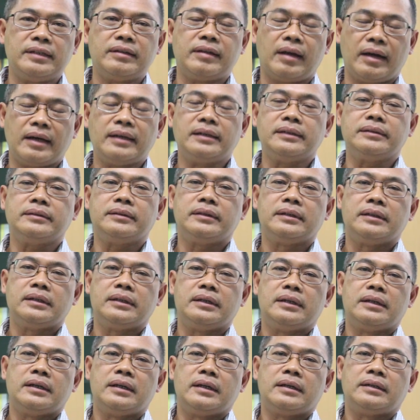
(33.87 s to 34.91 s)
kita
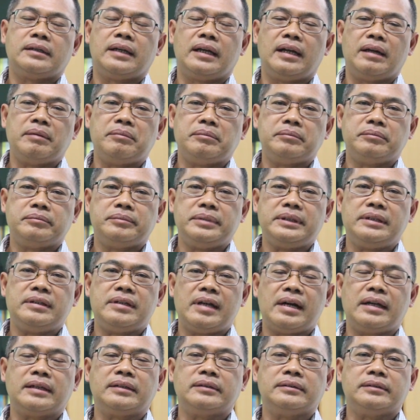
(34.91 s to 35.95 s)
dalam
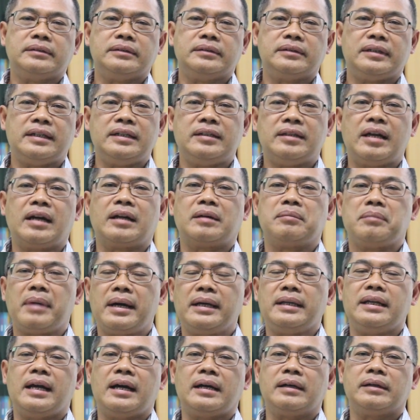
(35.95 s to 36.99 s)
bidang tridharma
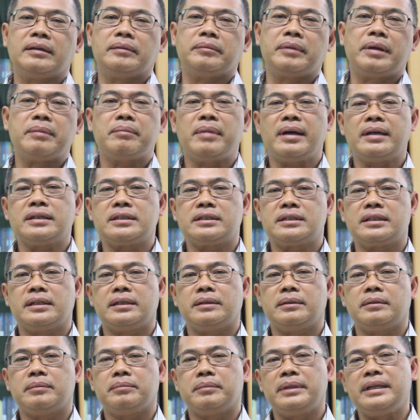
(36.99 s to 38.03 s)
yang memang
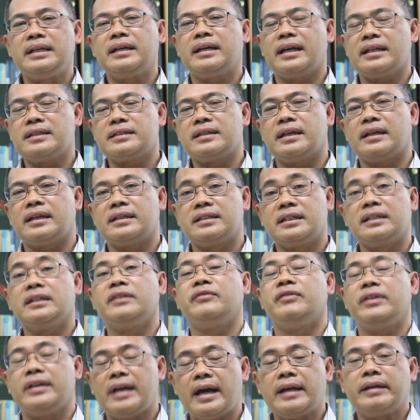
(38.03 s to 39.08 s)
meningkat secara
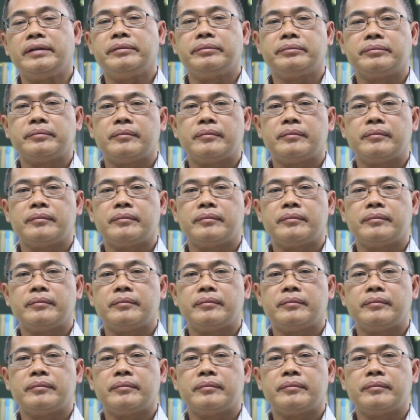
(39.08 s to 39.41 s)
signifikan.